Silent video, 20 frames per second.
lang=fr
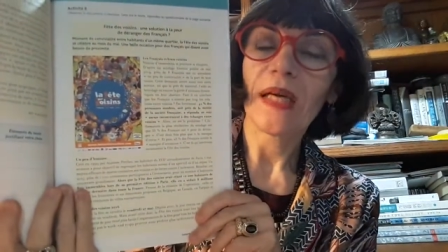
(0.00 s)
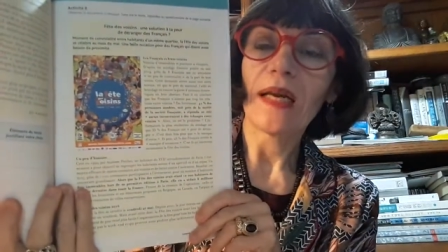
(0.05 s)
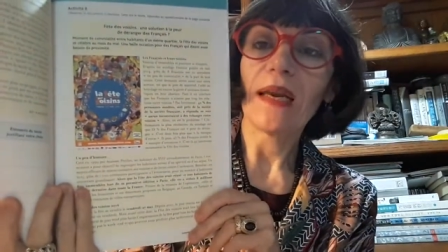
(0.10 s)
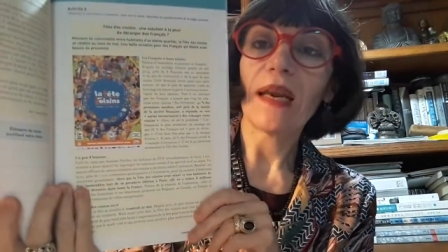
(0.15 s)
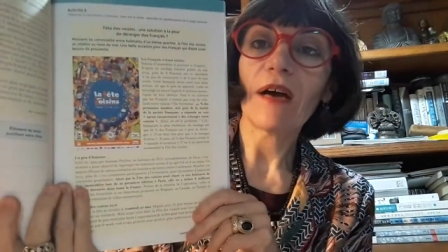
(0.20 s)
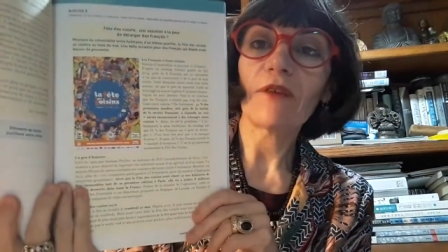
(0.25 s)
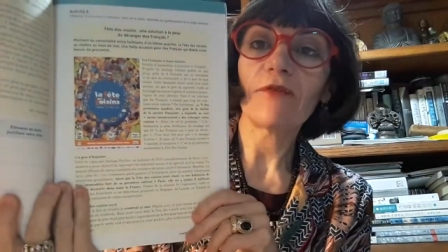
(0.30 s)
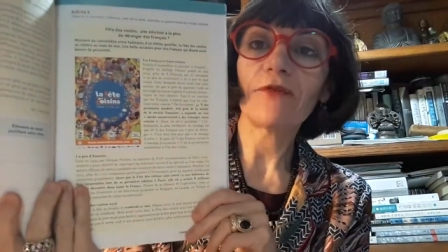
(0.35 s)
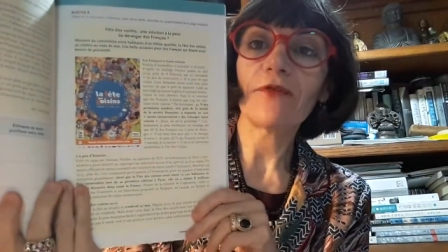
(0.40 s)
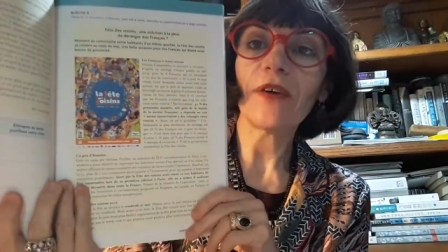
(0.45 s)

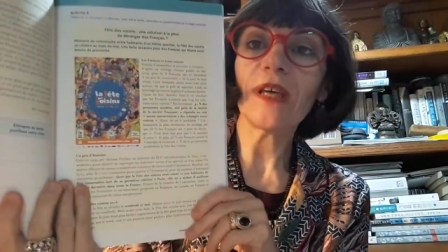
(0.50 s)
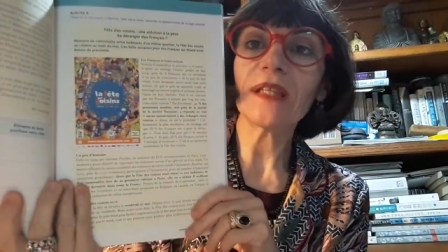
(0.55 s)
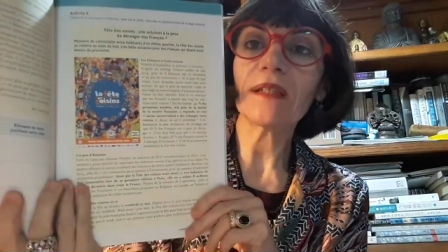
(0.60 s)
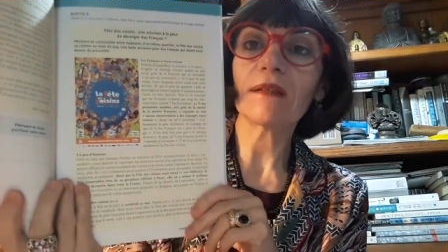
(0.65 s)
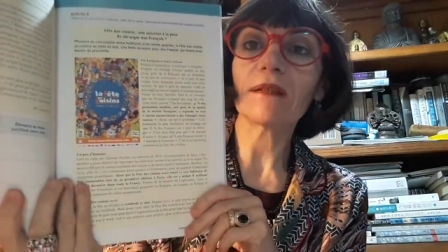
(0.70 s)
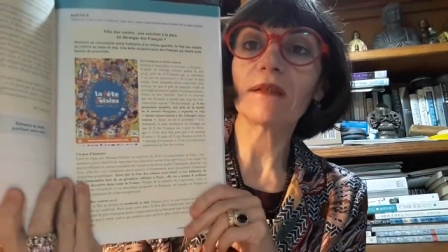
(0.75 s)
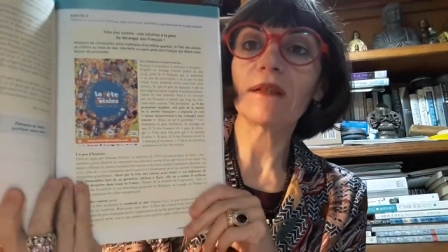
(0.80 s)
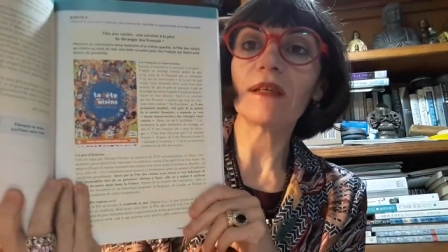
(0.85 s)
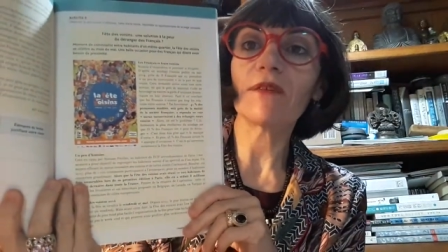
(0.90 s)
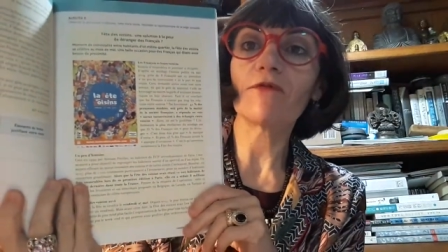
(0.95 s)
la
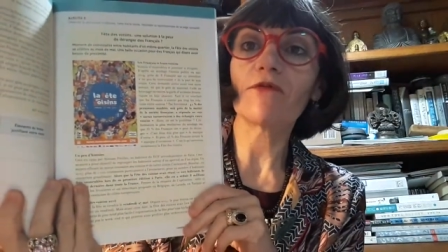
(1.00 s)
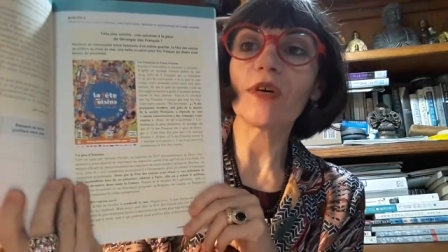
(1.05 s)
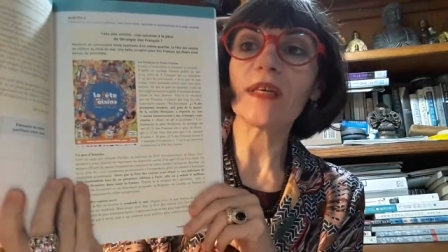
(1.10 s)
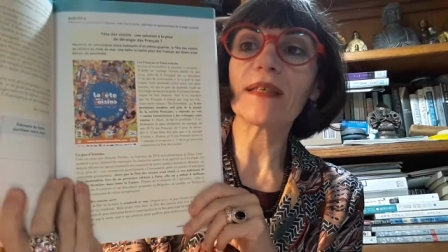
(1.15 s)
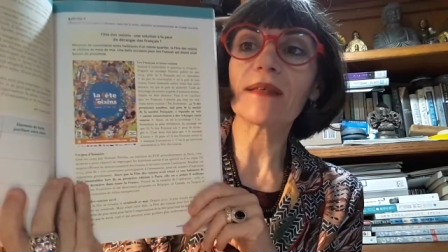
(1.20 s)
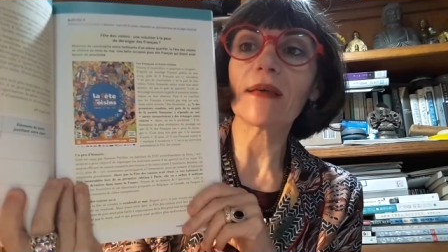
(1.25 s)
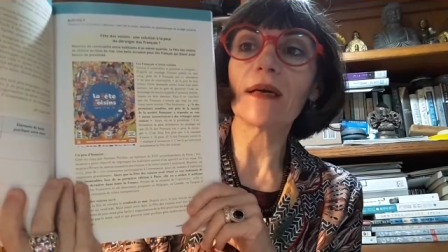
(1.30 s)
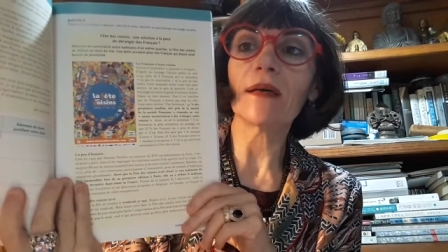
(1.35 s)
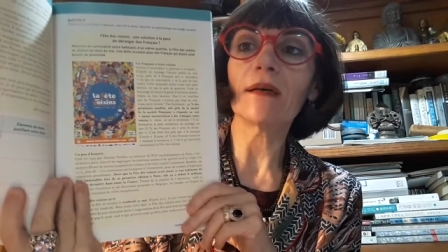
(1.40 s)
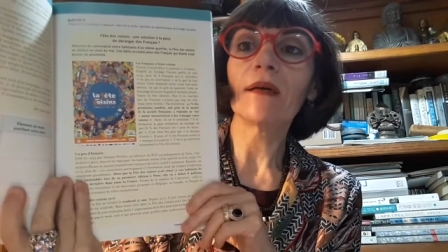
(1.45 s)
fête des
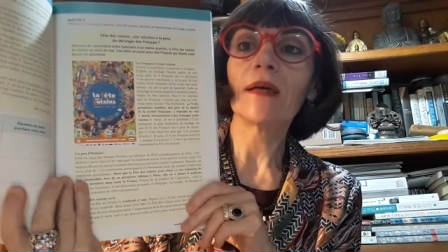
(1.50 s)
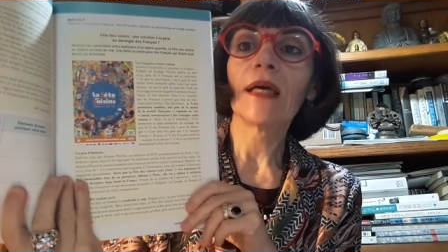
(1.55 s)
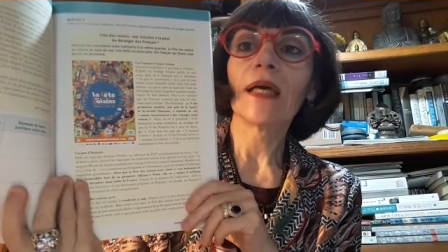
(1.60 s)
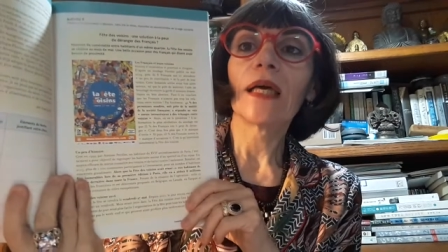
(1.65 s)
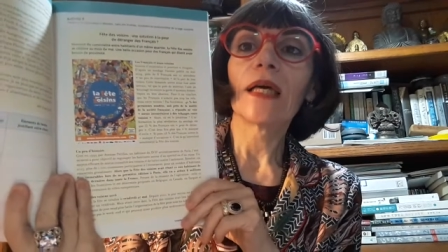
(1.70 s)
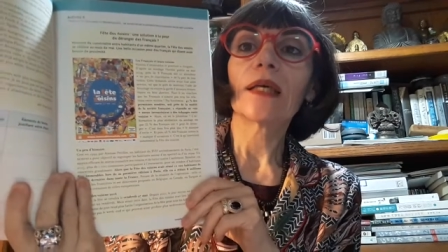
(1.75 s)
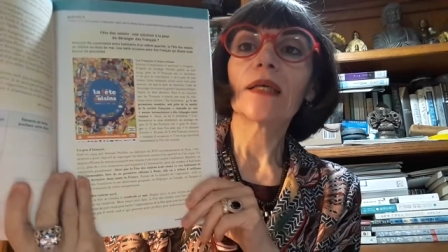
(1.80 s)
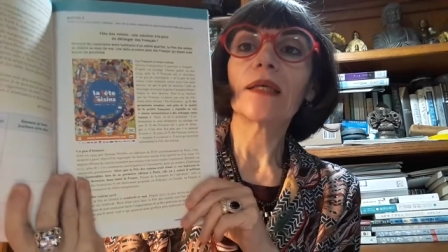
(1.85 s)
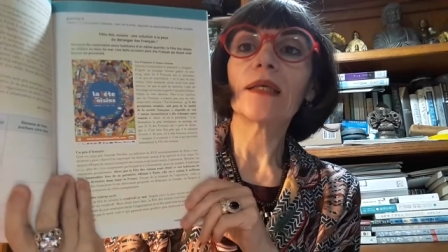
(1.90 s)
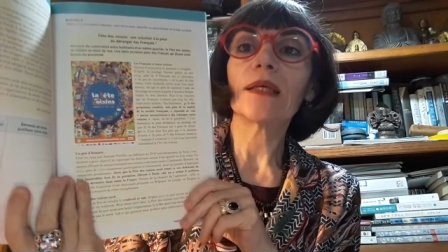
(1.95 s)
voisins,
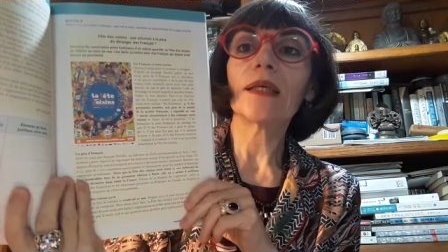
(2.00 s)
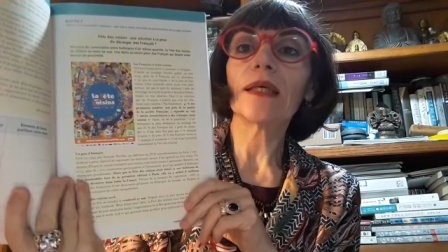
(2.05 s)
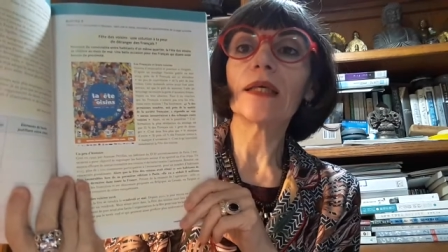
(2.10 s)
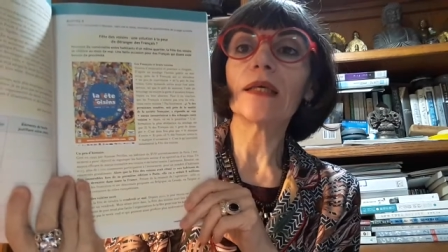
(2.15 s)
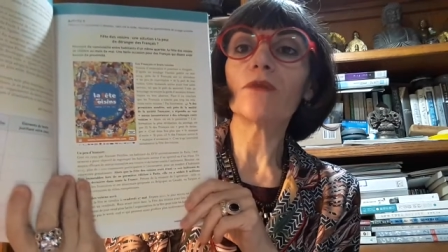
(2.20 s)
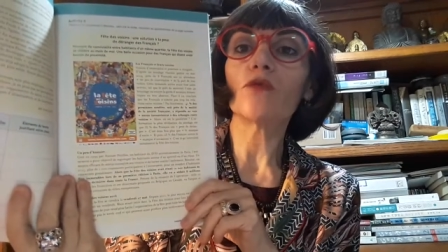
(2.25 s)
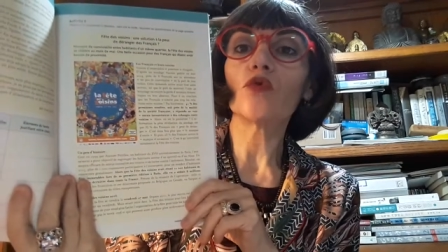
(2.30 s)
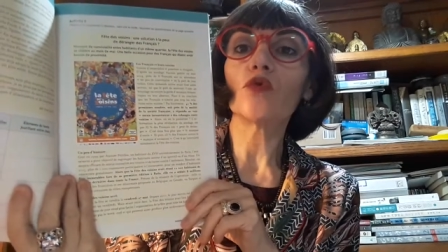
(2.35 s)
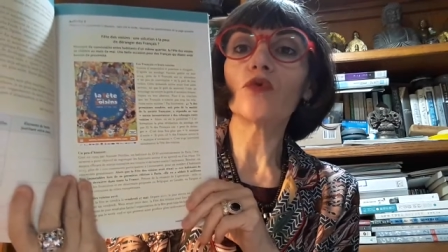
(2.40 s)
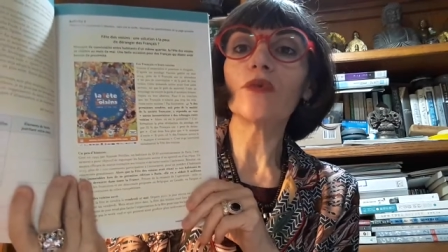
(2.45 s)
qui
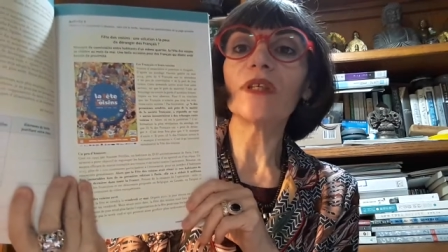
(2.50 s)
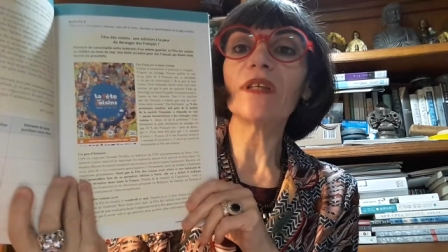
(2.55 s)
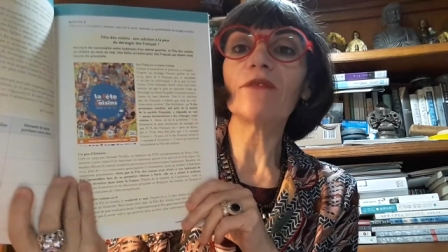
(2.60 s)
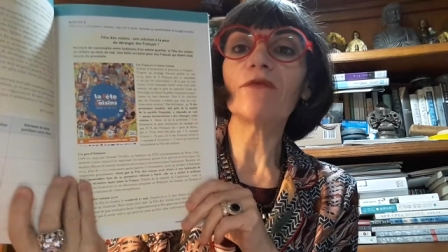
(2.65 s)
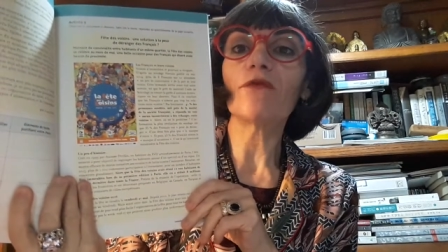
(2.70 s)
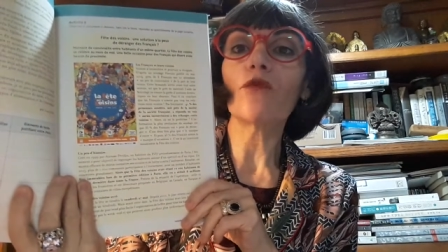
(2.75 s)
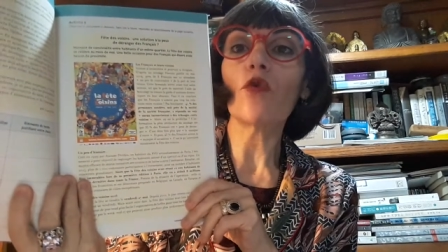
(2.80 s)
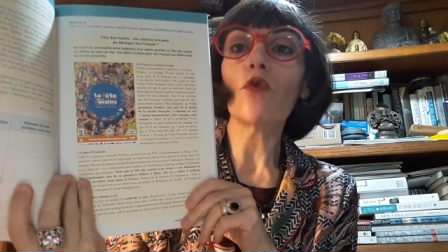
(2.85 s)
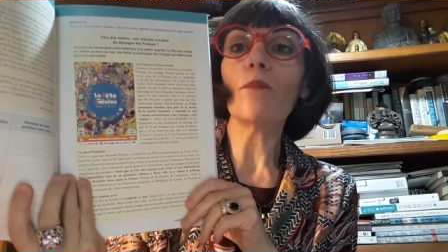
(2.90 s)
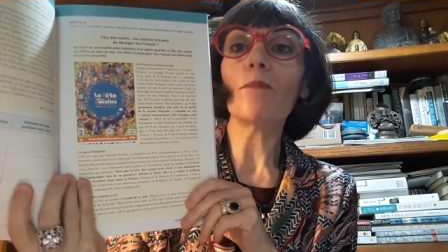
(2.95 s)
est de
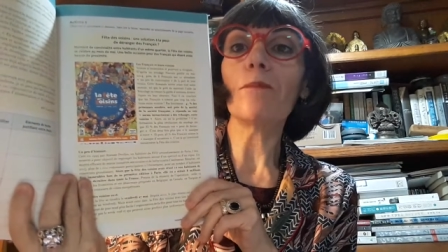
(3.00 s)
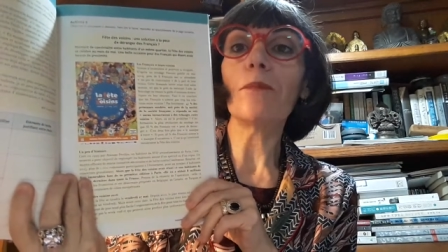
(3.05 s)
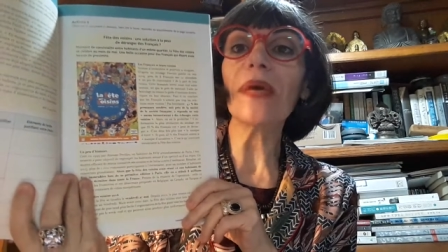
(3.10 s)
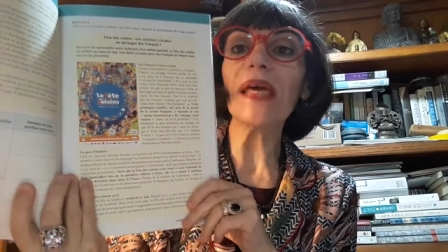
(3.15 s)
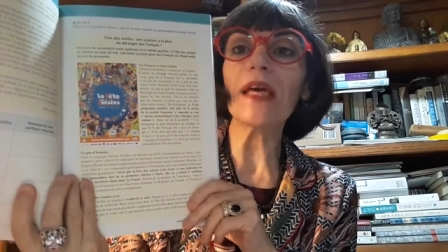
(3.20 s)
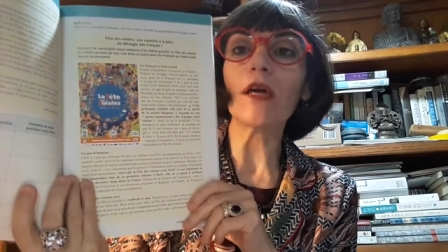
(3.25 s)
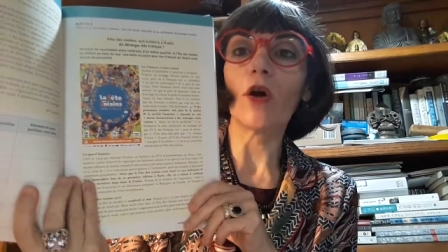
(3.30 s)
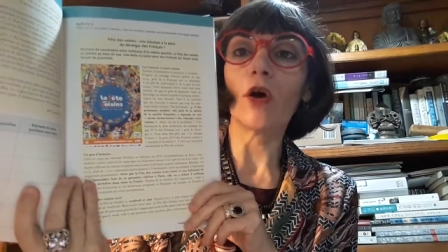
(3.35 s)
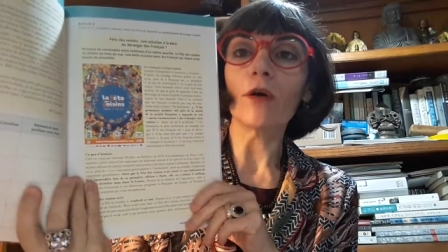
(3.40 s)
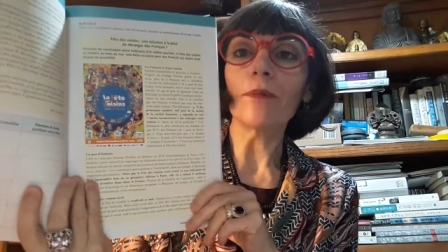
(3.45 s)
niveau
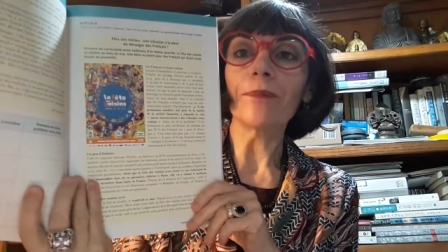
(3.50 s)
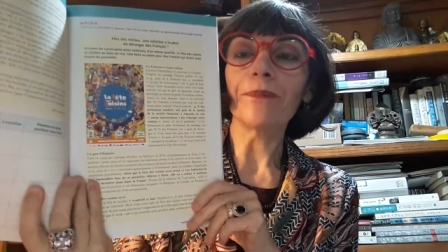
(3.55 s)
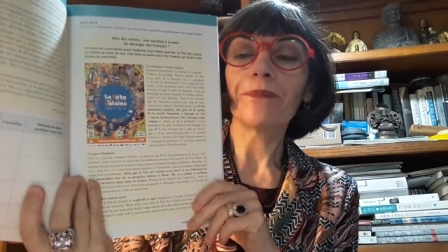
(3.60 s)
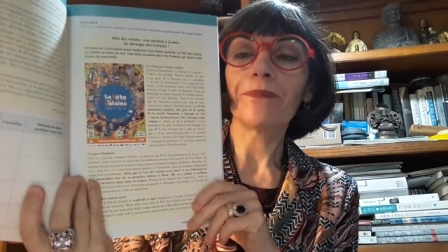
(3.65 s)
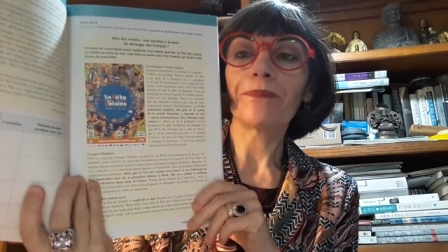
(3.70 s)
B1.